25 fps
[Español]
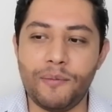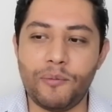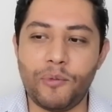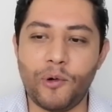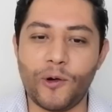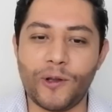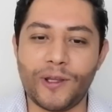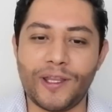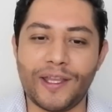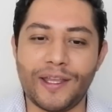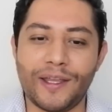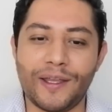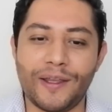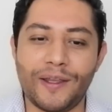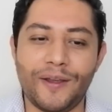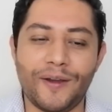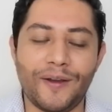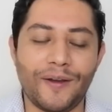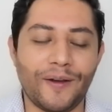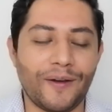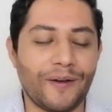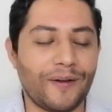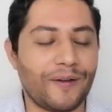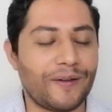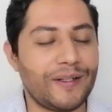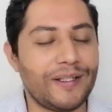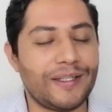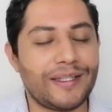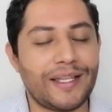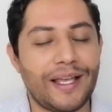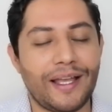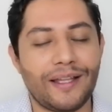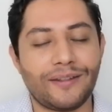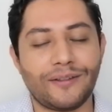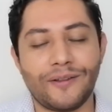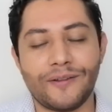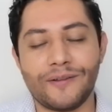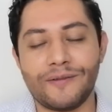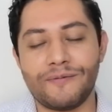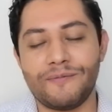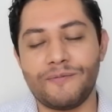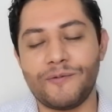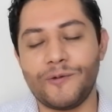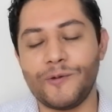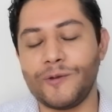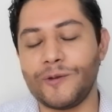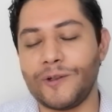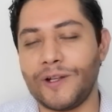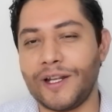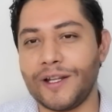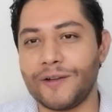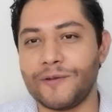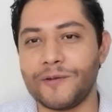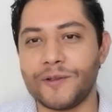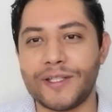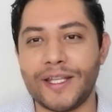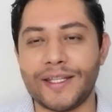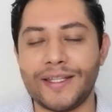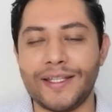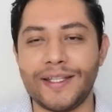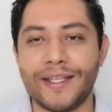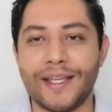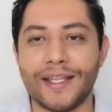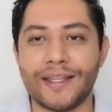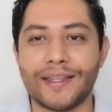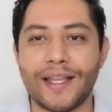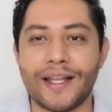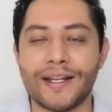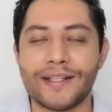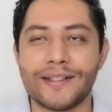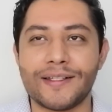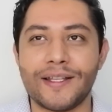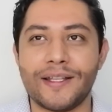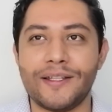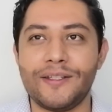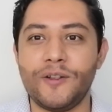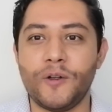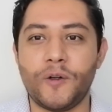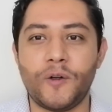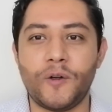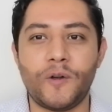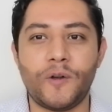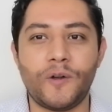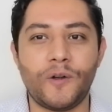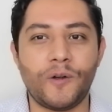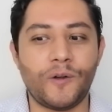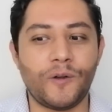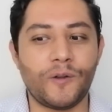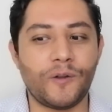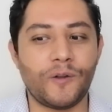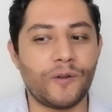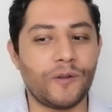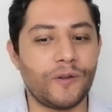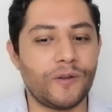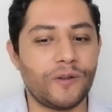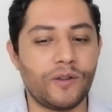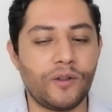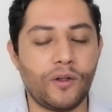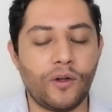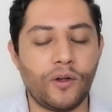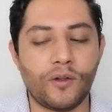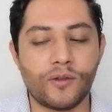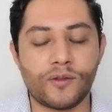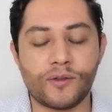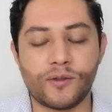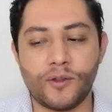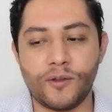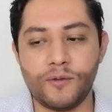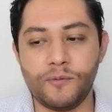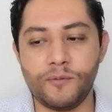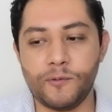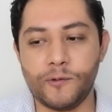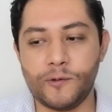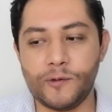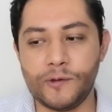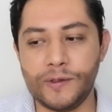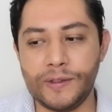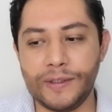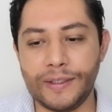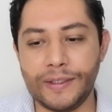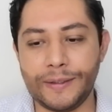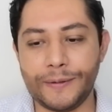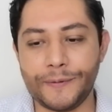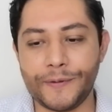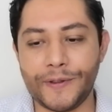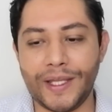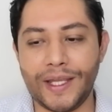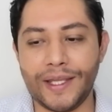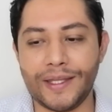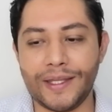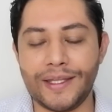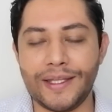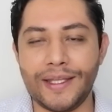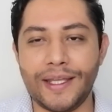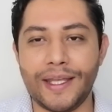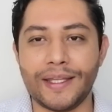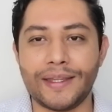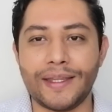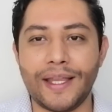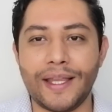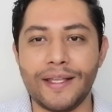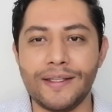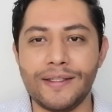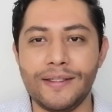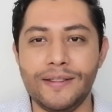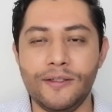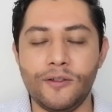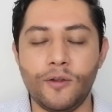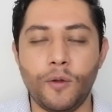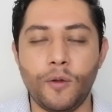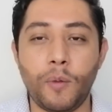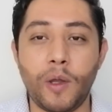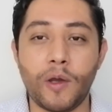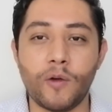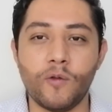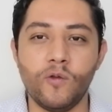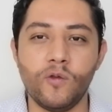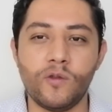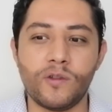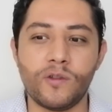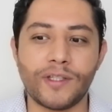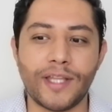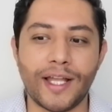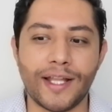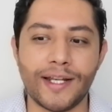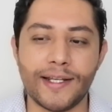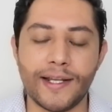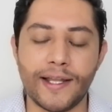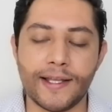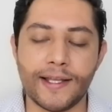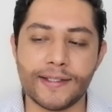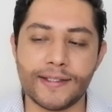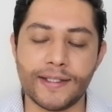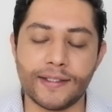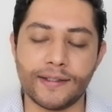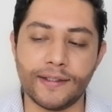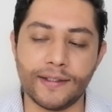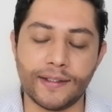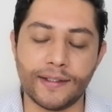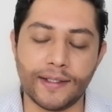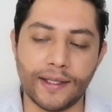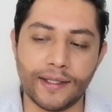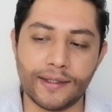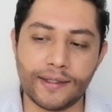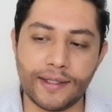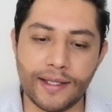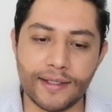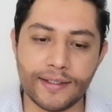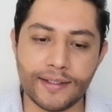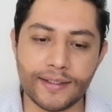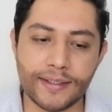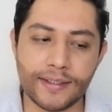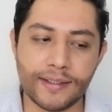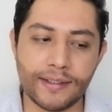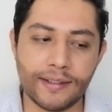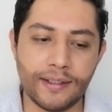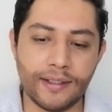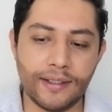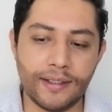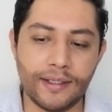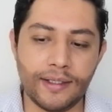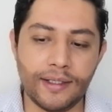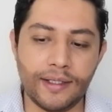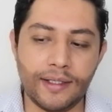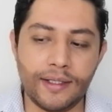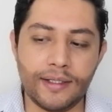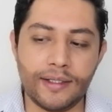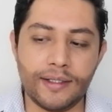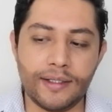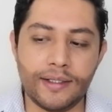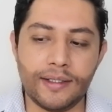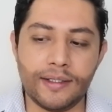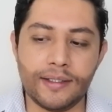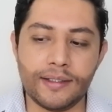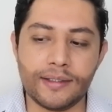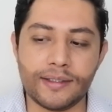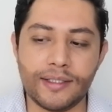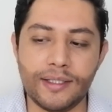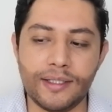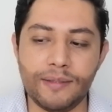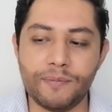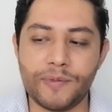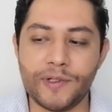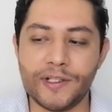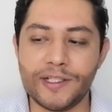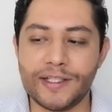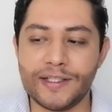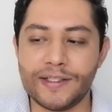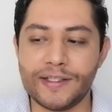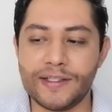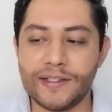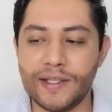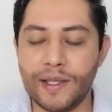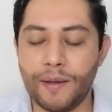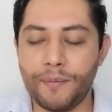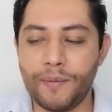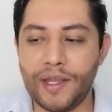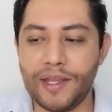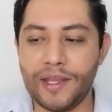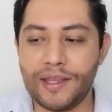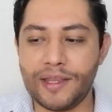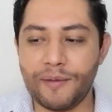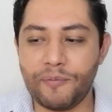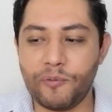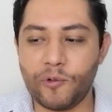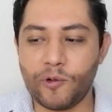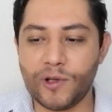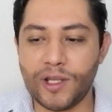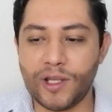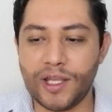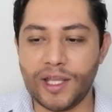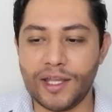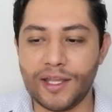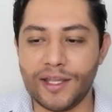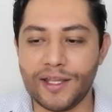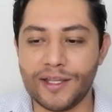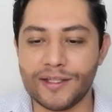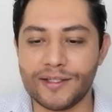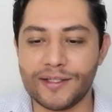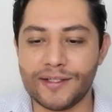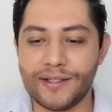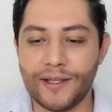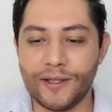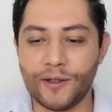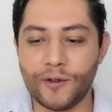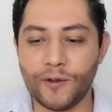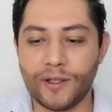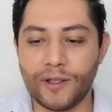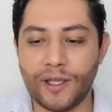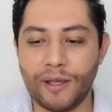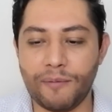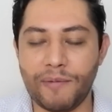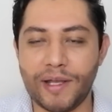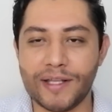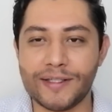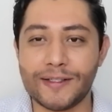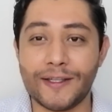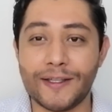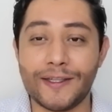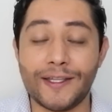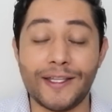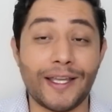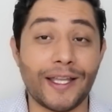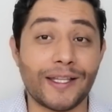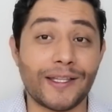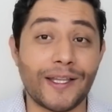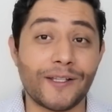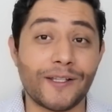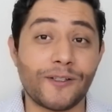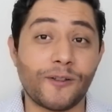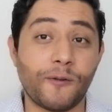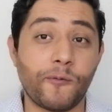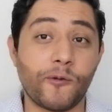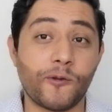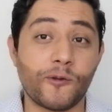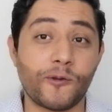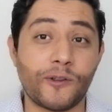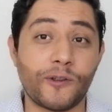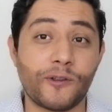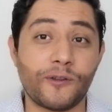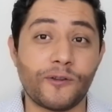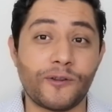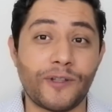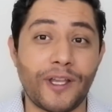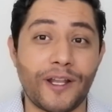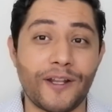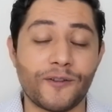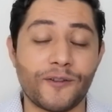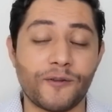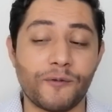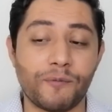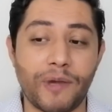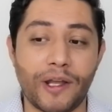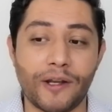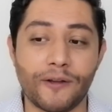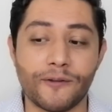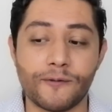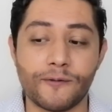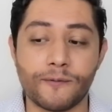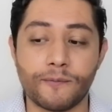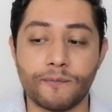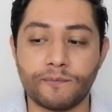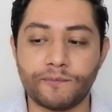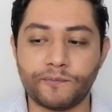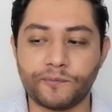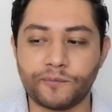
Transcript: Porque ahorita todo el mundo le gusta etiquetarse. Yo no soy muy ah, de etiquetas, no me gustan las etiquetas. Simple y sencillamente porque siento que más que etiquetas somos seres humanos.